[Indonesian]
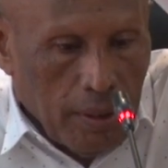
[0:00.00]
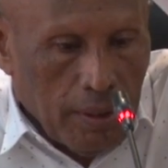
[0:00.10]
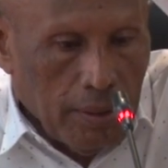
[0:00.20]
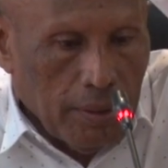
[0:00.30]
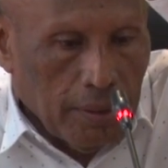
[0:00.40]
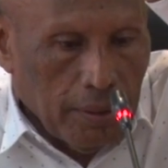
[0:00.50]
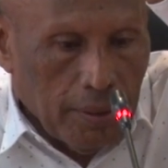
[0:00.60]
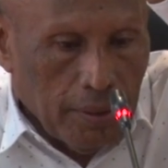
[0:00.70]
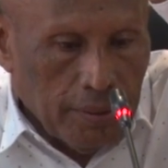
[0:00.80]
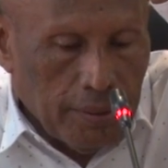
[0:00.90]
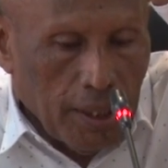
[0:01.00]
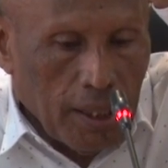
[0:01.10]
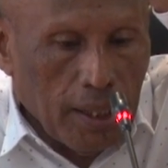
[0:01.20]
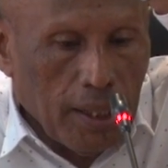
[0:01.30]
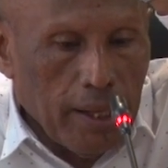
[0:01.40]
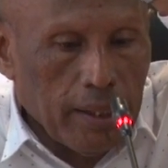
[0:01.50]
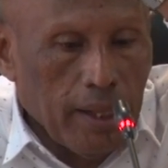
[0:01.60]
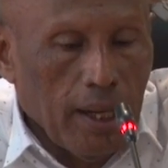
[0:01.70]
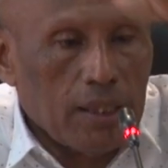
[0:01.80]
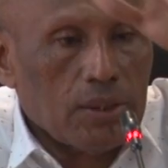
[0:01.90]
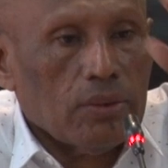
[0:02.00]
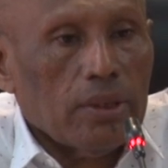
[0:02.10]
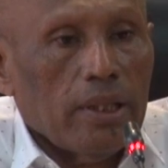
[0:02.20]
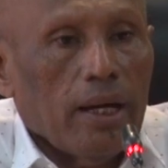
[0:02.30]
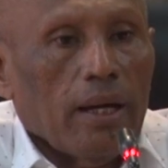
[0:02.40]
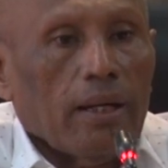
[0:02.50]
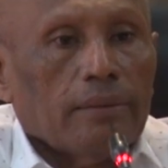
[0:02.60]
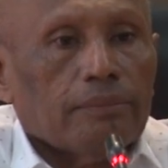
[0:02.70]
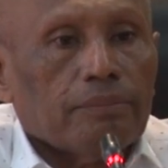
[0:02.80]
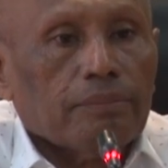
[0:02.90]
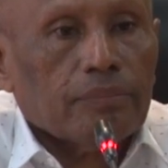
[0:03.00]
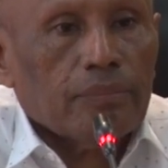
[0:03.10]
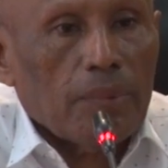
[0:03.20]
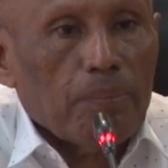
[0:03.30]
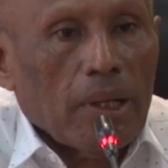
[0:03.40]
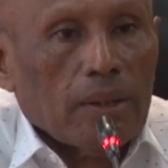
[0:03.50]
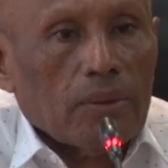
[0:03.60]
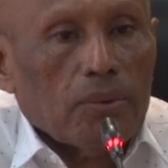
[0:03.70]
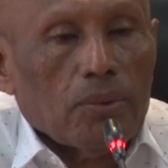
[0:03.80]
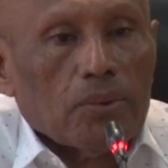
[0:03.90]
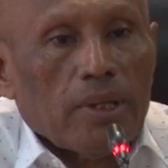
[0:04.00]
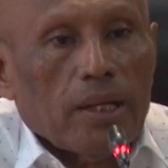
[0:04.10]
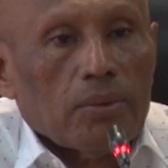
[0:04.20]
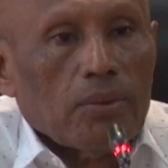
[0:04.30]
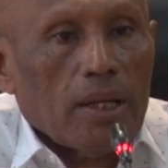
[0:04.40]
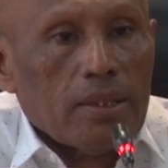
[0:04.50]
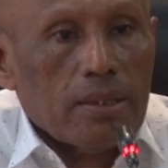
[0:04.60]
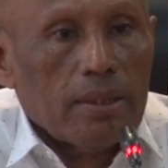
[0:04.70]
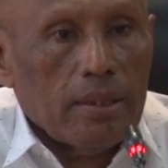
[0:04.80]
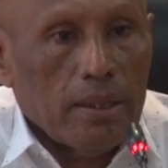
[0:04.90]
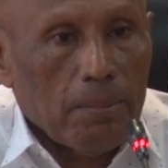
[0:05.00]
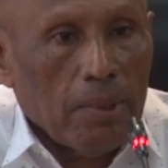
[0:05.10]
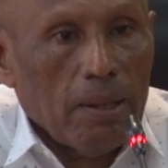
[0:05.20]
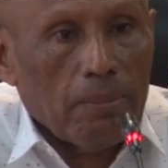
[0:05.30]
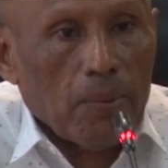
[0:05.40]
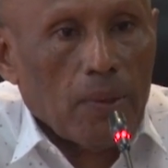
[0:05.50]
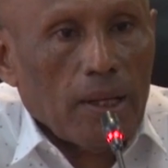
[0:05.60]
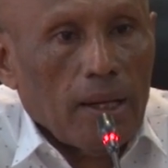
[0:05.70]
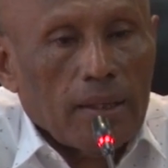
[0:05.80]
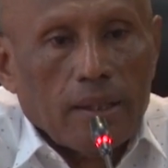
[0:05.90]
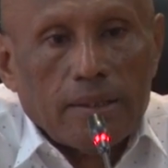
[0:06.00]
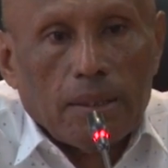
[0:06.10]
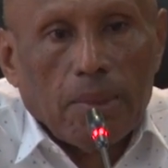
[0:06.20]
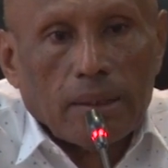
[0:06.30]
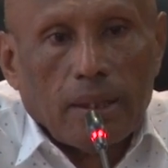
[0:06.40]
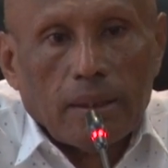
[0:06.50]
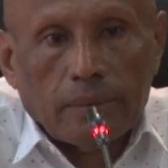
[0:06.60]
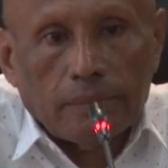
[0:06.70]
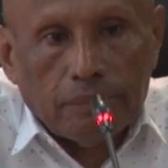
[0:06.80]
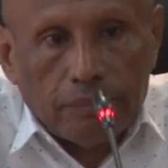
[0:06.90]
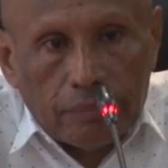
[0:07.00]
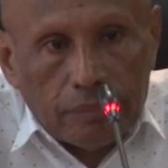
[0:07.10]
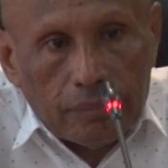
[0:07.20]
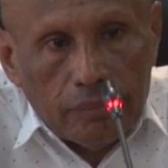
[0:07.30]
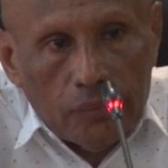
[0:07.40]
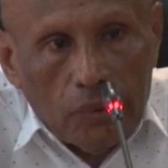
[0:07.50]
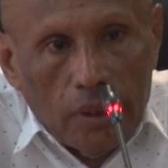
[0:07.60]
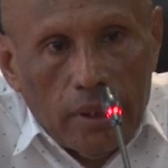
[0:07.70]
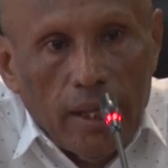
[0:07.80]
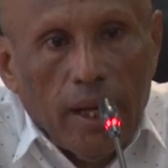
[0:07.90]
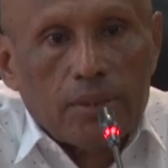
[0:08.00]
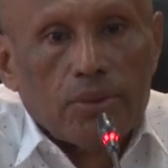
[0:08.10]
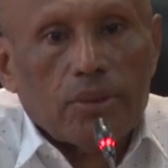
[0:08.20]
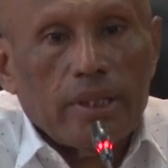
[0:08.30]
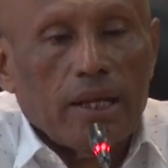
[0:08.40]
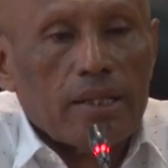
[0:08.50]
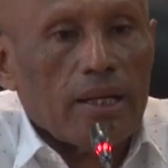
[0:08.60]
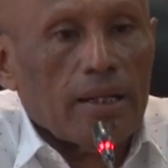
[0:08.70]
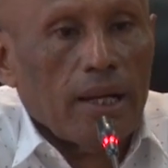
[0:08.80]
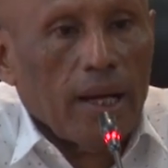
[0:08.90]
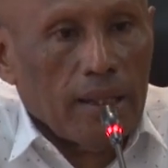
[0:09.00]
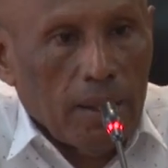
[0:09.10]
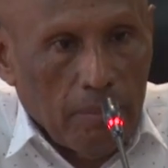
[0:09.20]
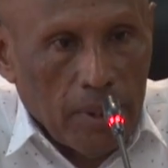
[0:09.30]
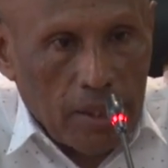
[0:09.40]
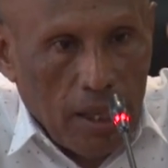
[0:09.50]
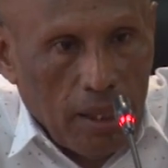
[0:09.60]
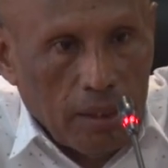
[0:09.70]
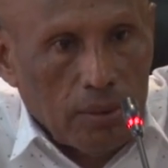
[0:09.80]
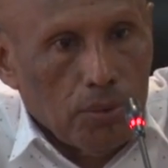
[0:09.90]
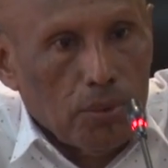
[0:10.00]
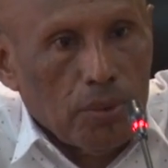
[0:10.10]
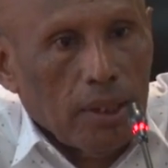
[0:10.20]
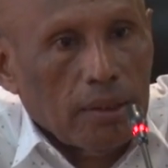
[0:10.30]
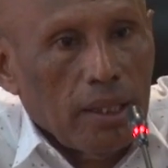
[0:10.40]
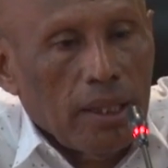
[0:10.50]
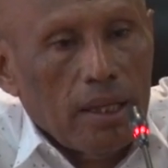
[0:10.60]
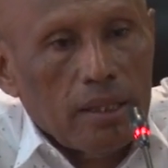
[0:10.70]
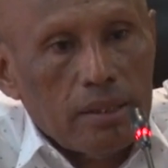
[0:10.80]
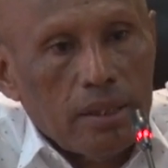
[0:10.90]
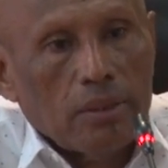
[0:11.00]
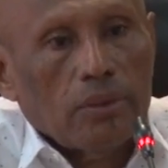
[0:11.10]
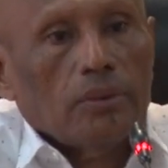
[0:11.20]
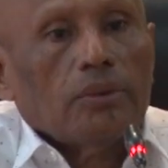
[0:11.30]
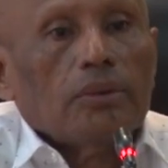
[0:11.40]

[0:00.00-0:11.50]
uh, jalan naik ke Arso 3 tempat dulu saya tugas di para perwakilan kecamatan di Arso Tiga sana ada masyarakat gunung yang tinggal di situ